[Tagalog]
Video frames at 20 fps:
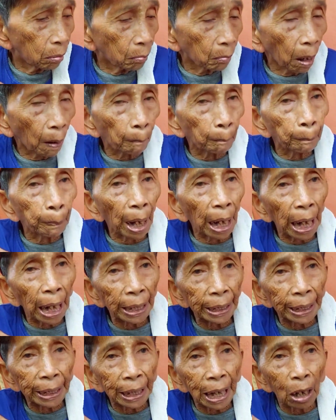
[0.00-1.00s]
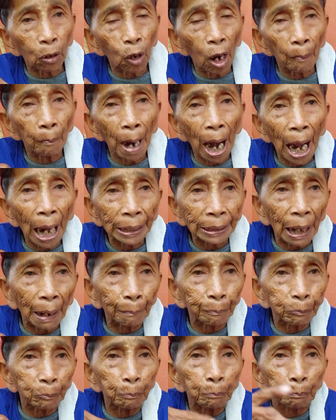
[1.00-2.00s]
Magpagaling ka, Kuya Bal.
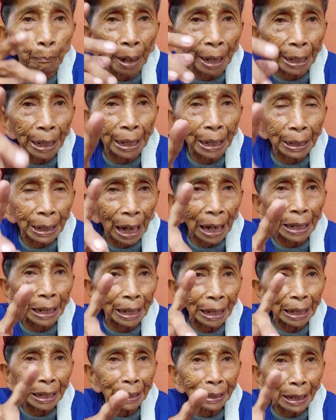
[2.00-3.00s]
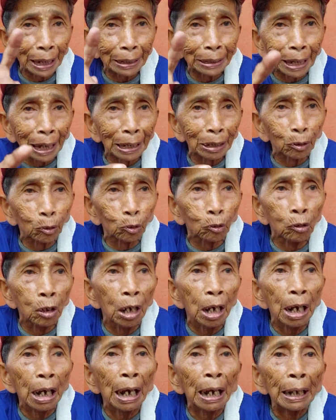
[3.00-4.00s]
May naghihintay sa iyong
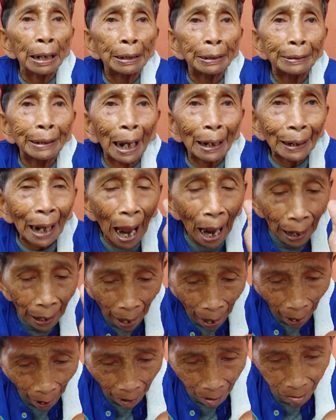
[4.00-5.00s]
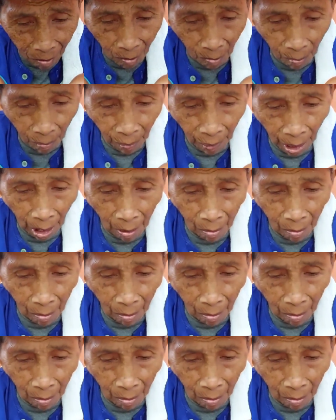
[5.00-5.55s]
oh. dalaga. Yun.